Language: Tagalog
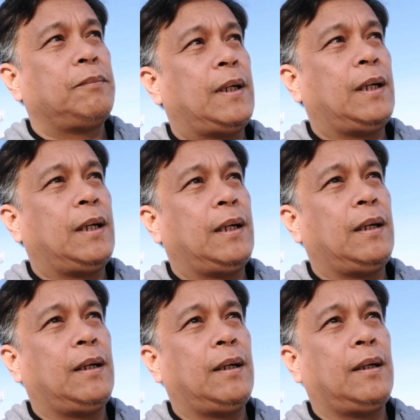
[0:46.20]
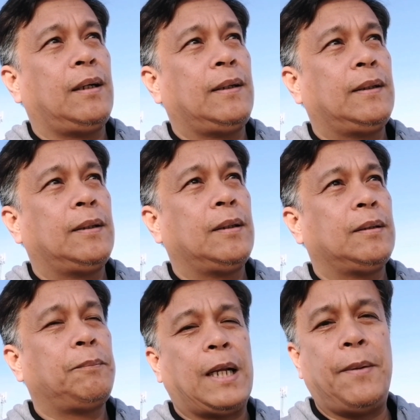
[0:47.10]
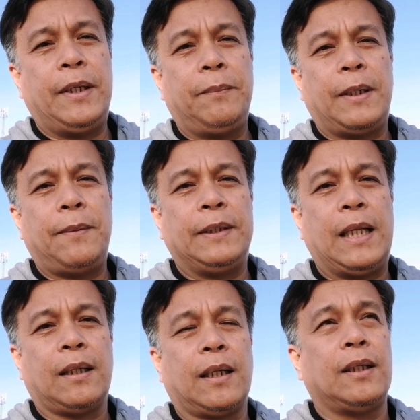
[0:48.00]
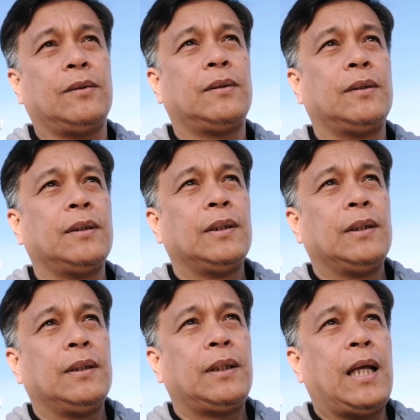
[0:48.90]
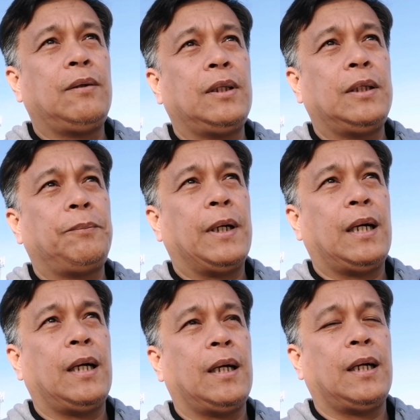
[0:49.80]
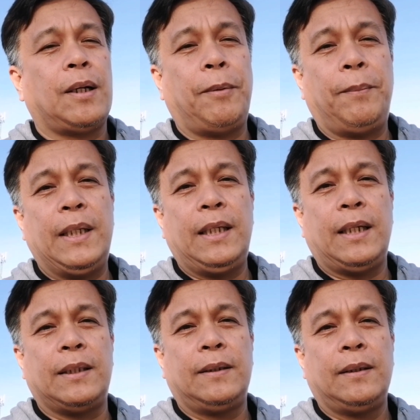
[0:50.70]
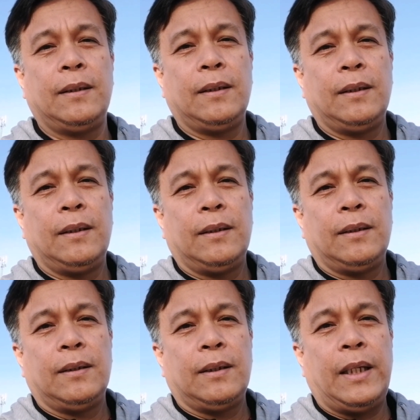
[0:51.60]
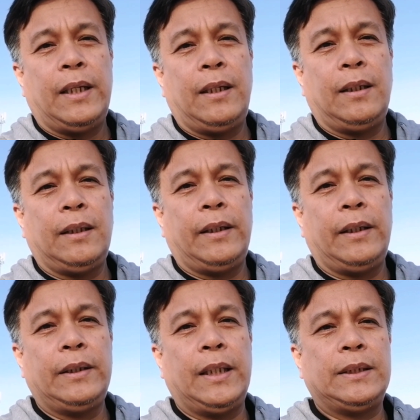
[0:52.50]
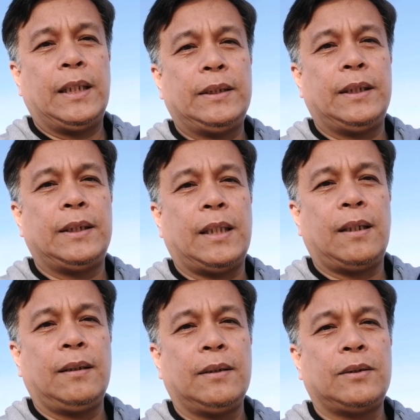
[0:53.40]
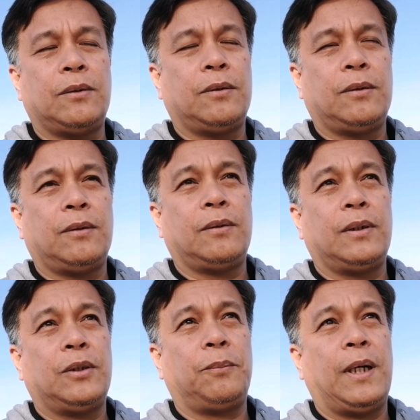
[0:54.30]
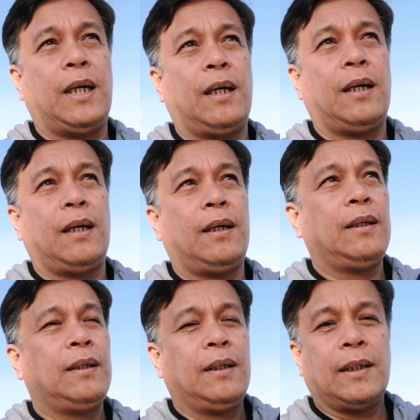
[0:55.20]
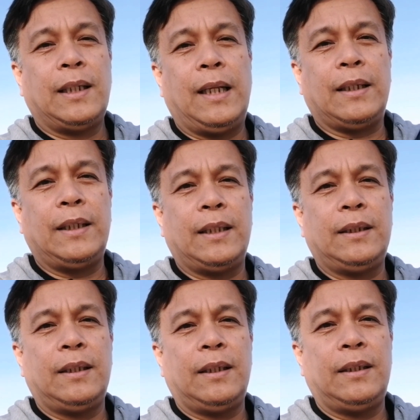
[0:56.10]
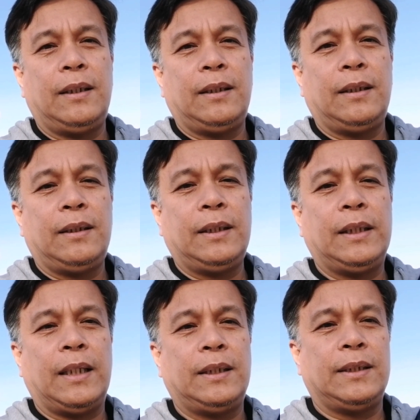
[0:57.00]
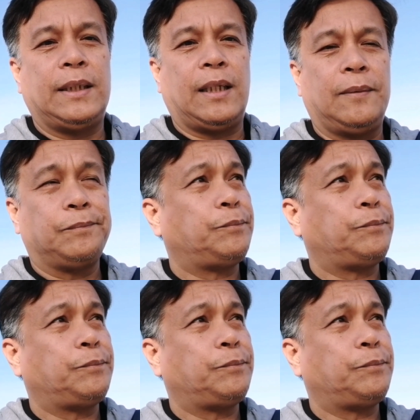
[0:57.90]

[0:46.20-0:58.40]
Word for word: Uh, marami, marami talagang ganun. Lalo na yung mga kababaihan, eh, hindi na sila sinisita. So, itong mga kalalakihan din ay eh, hindi na rin sinisita.